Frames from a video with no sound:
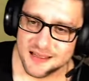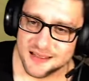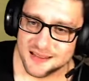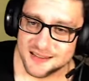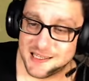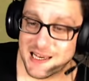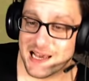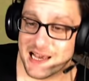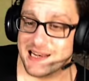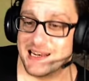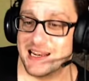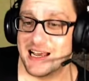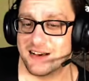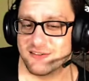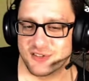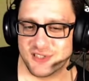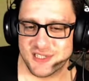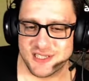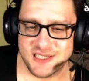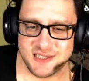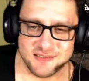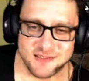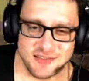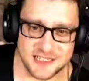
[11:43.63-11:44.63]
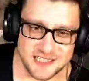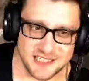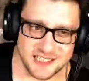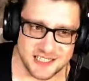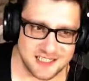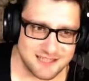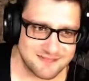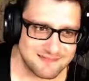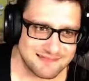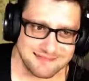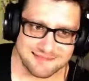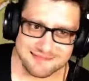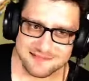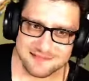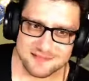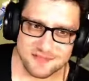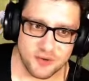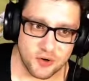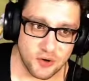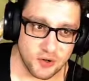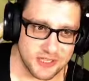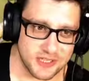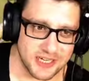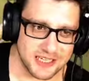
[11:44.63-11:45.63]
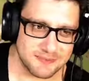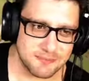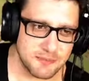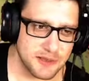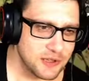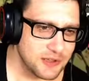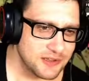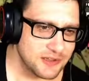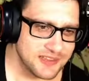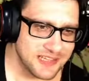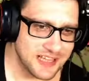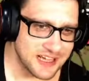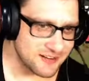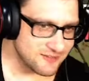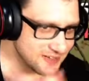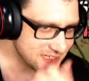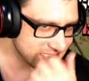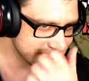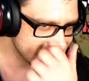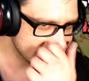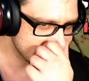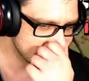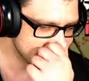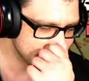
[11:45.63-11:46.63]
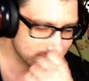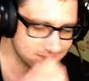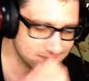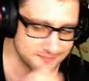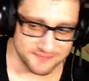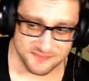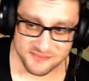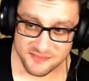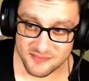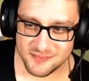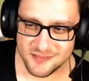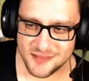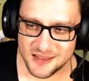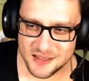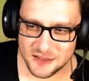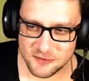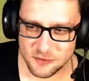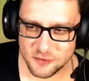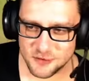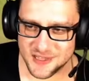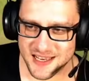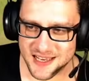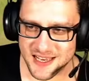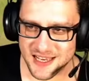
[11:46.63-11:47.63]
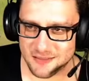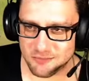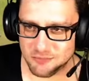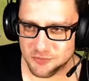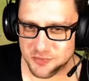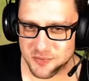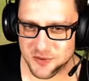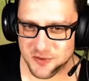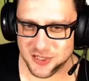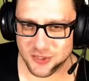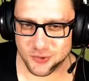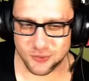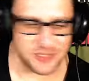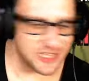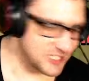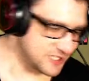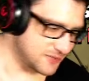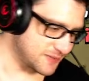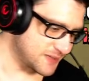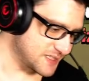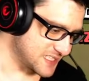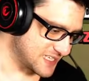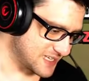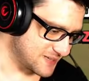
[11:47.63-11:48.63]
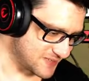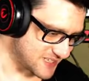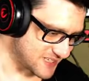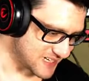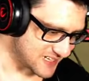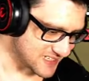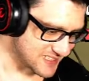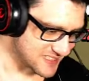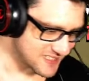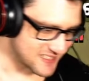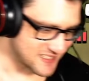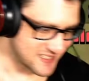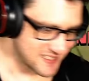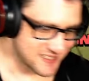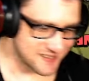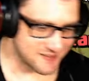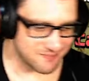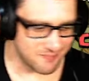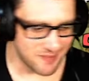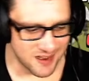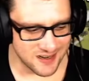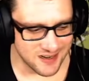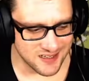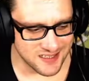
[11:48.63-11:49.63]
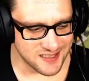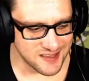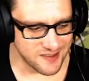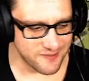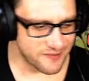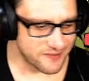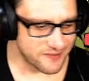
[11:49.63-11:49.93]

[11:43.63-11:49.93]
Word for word: Kelle avcısı var. Roket balonlar var. %75'e ulaşması imkansız maalesef.